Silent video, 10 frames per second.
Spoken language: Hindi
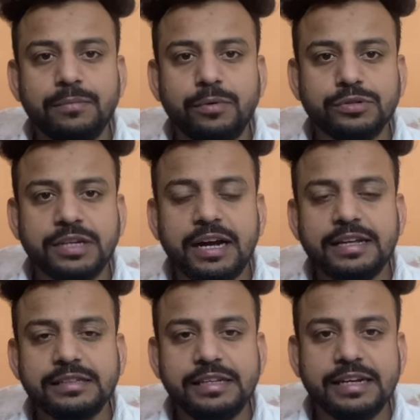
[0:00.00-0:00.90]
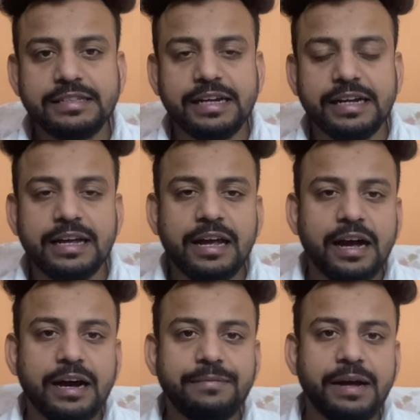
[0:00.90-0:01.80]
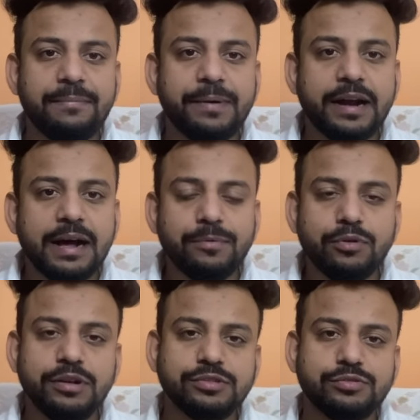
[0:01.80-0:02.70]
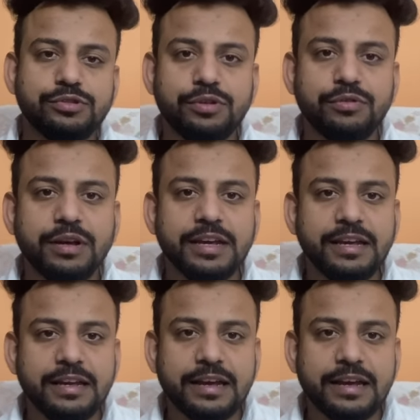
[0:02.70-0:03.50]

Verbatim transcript: पहुंचा दिया जाए अब यहाँ पर आप लोग ये सोच रहे होंगे कि